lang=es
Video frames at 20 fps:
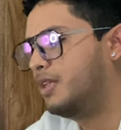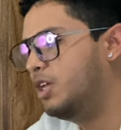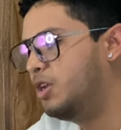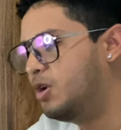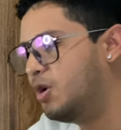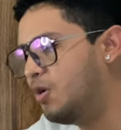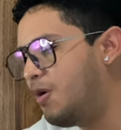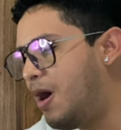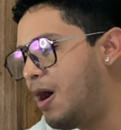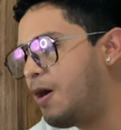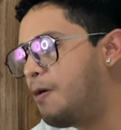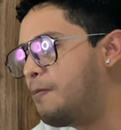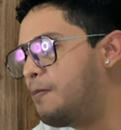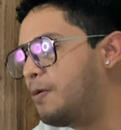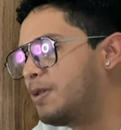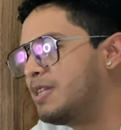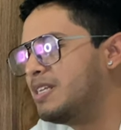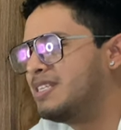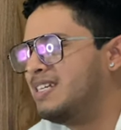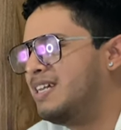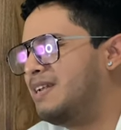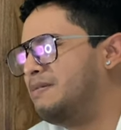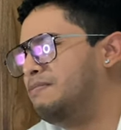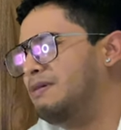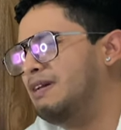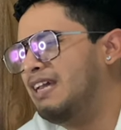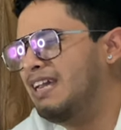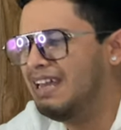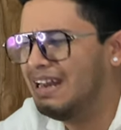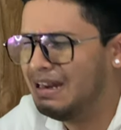Y no lo hago por decir,
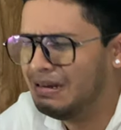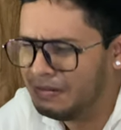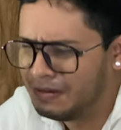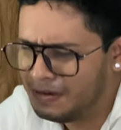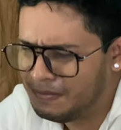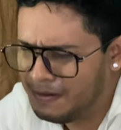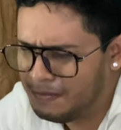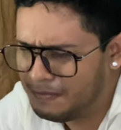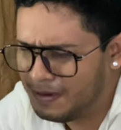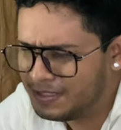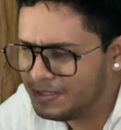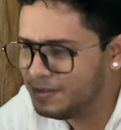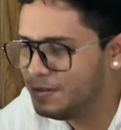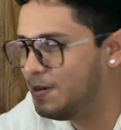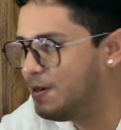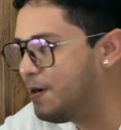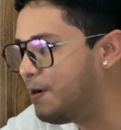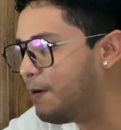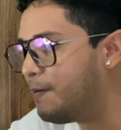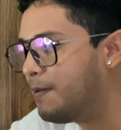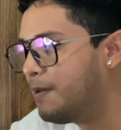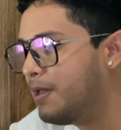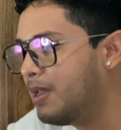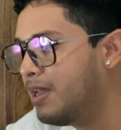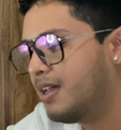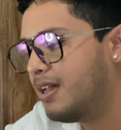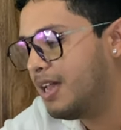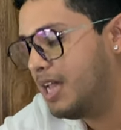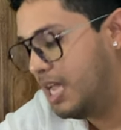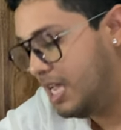mira lo que me pasó, no.
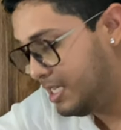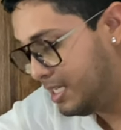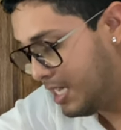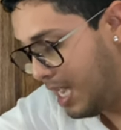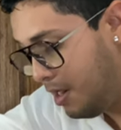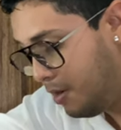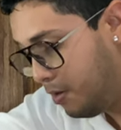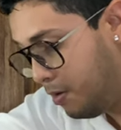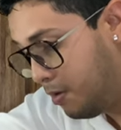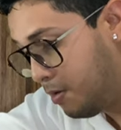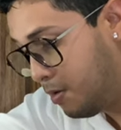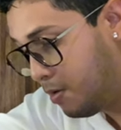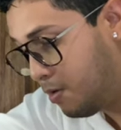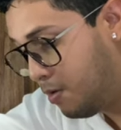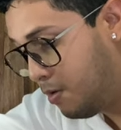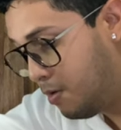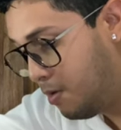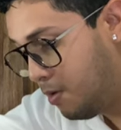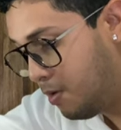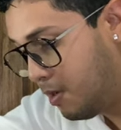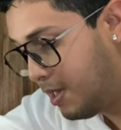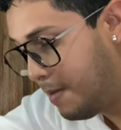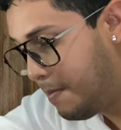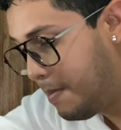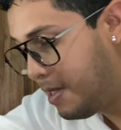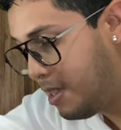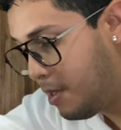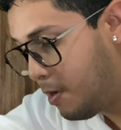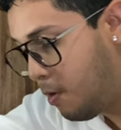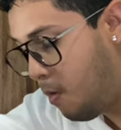Es algo con lo que
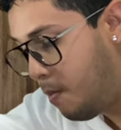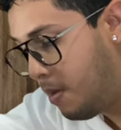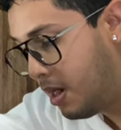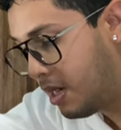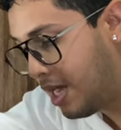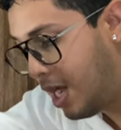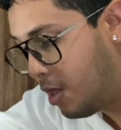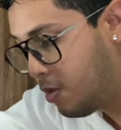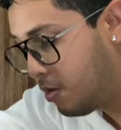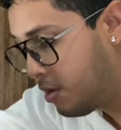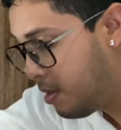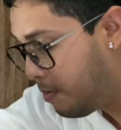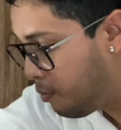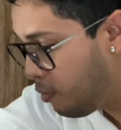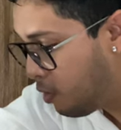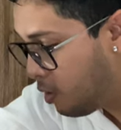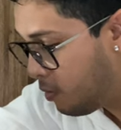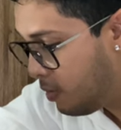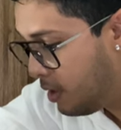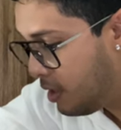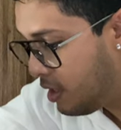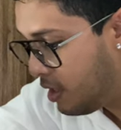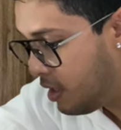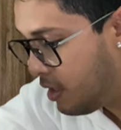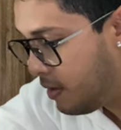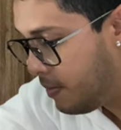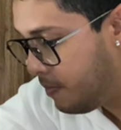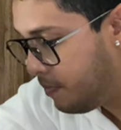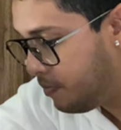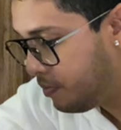me dejó marcado de por
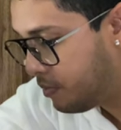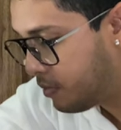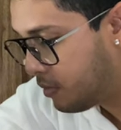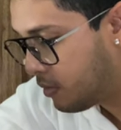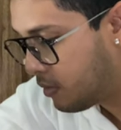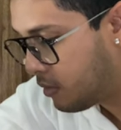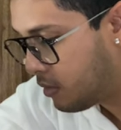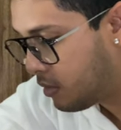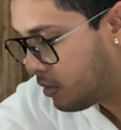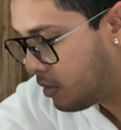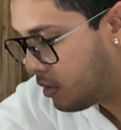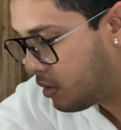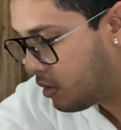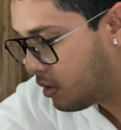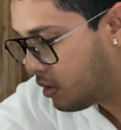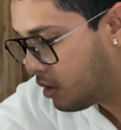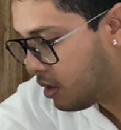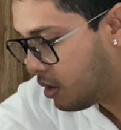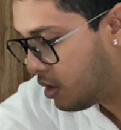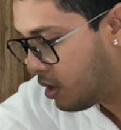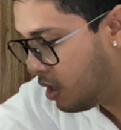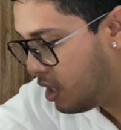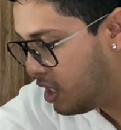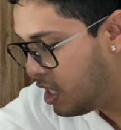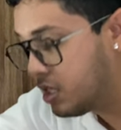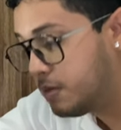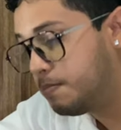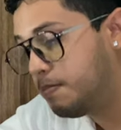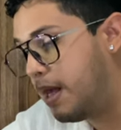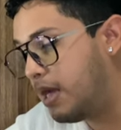vida y
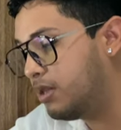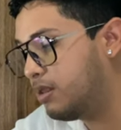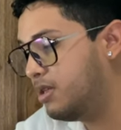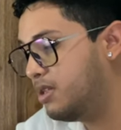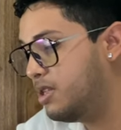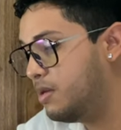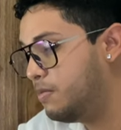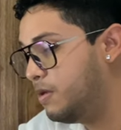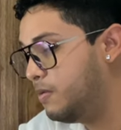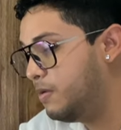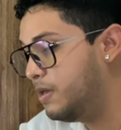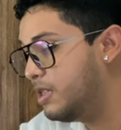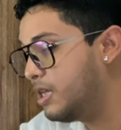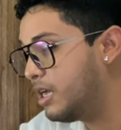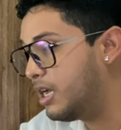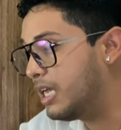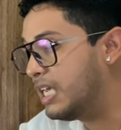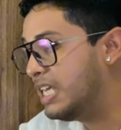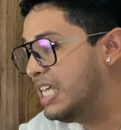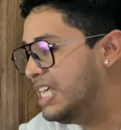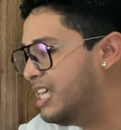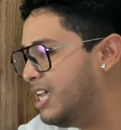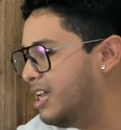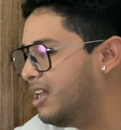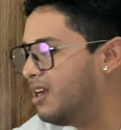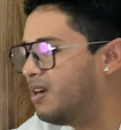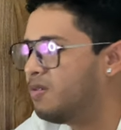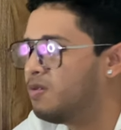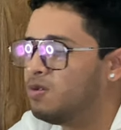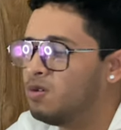es parte de mi vida,
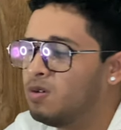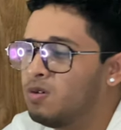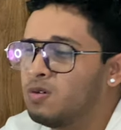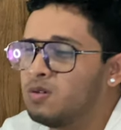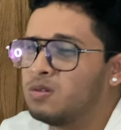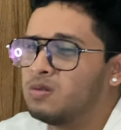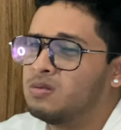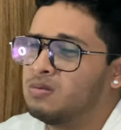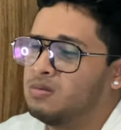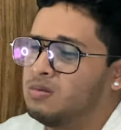quiera o no